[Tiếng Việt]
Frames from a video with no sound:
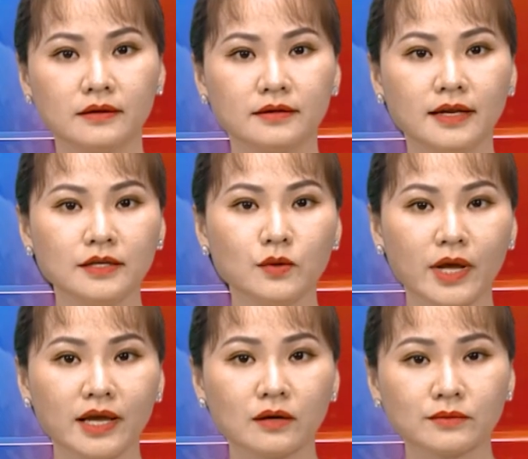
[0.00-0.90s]
Đến chiều
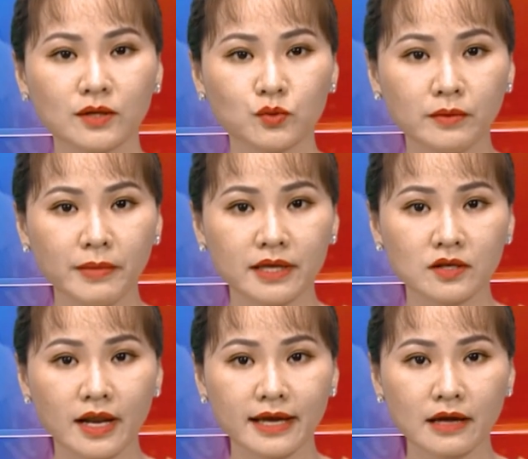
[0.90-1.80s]
nay, công tác chuẩn bị
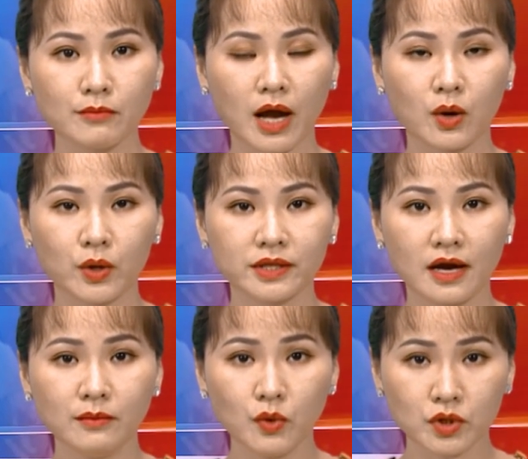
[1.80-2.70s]
cho lễ khai mạc hội
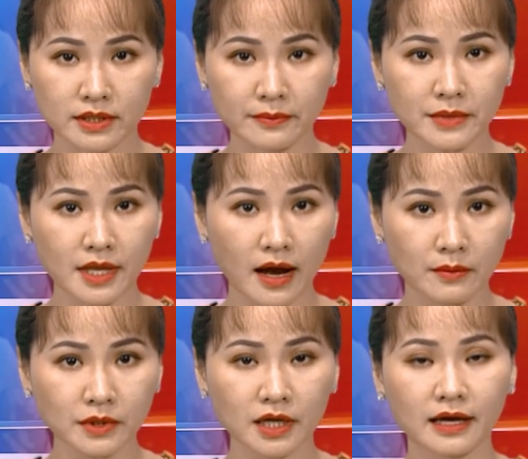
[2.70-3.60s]
chợ mua sắm và
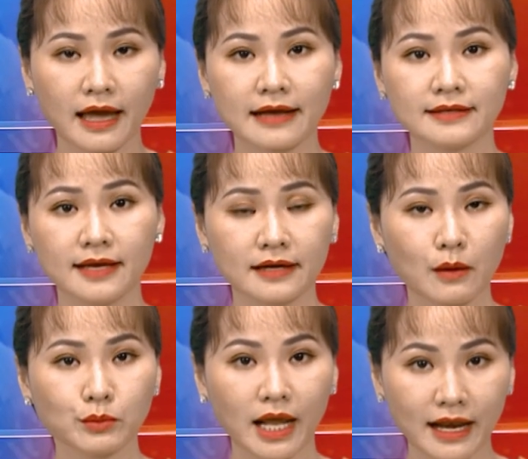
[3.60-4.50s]
ẩm thực hàng Việt
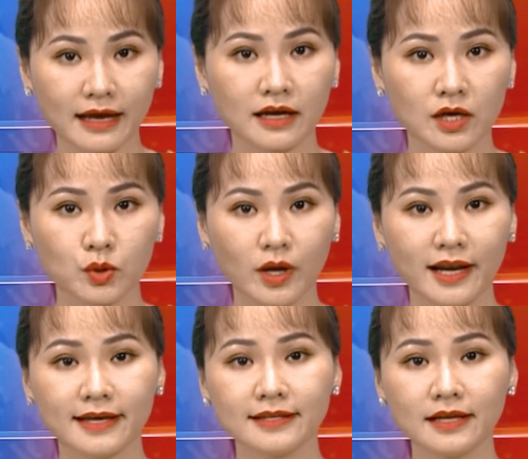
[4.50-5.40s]
Nam Thái Lan tuần
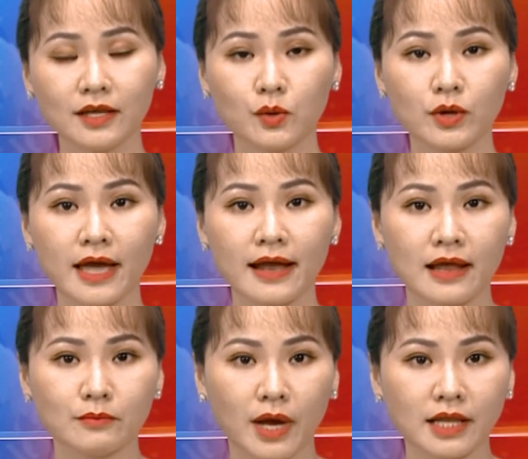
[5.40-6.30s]
lễ giới thiệu nghề
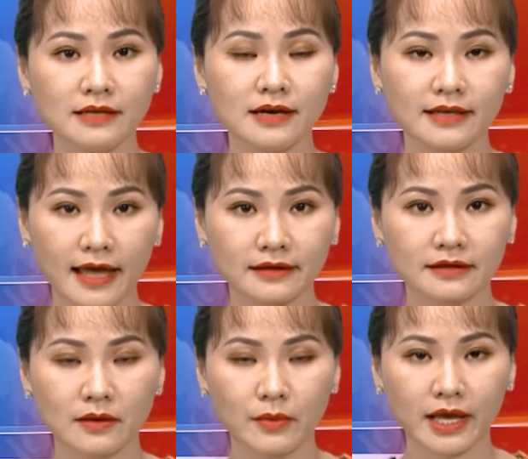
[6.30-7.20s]
làm bánh dân gian
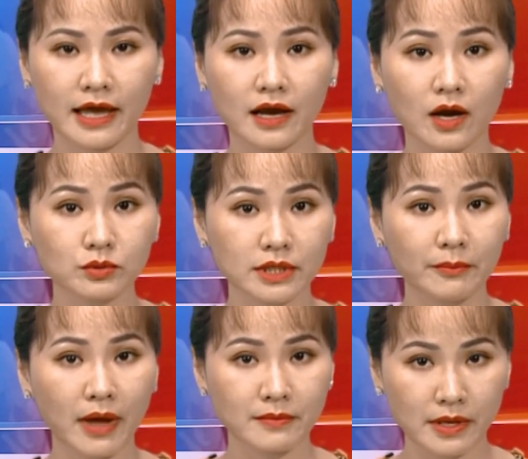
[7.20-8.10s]
năm
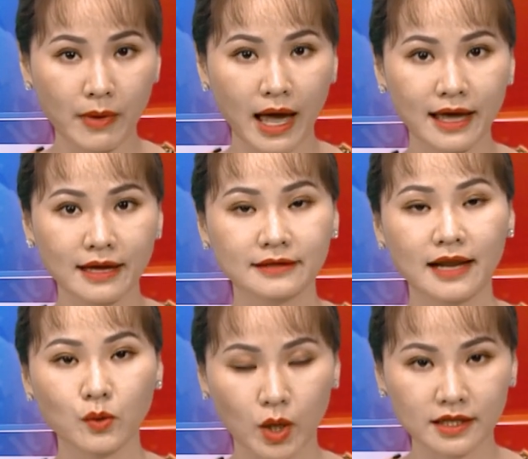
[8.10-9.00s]
2023
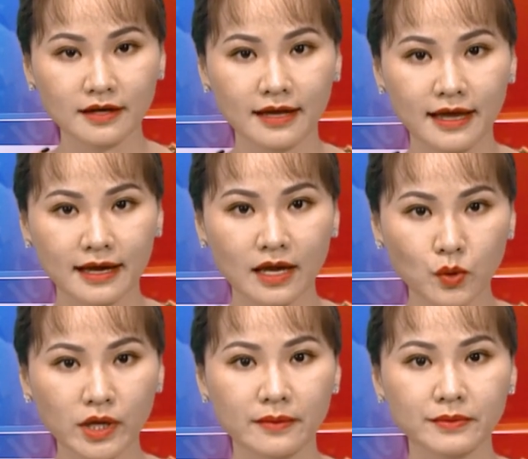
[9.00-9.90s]
đã hoàn tất. Các
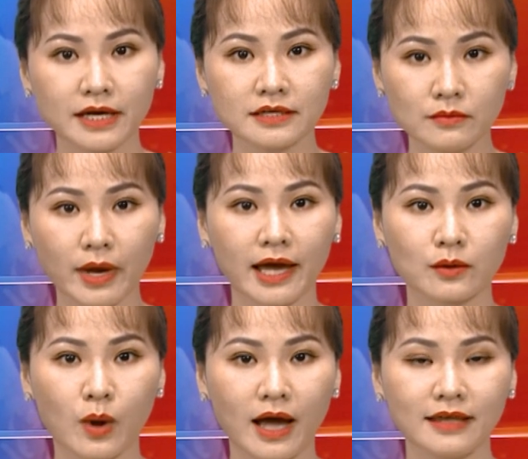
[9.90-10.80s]
doanh nghiệp đã trưng bày
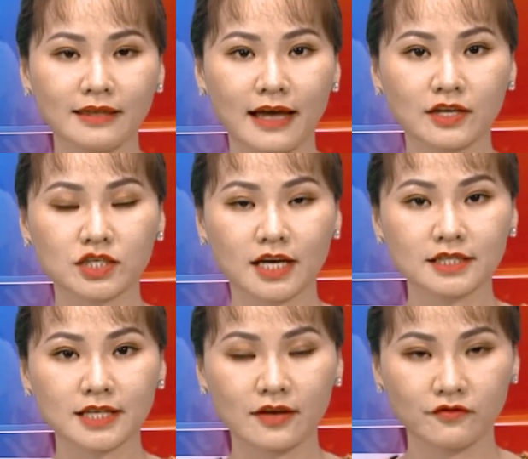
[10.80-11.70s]
hàng hóa và
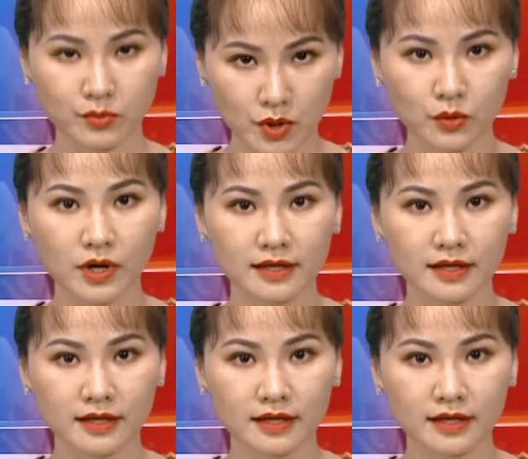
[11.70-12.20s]
sẵn sàng phục vụ.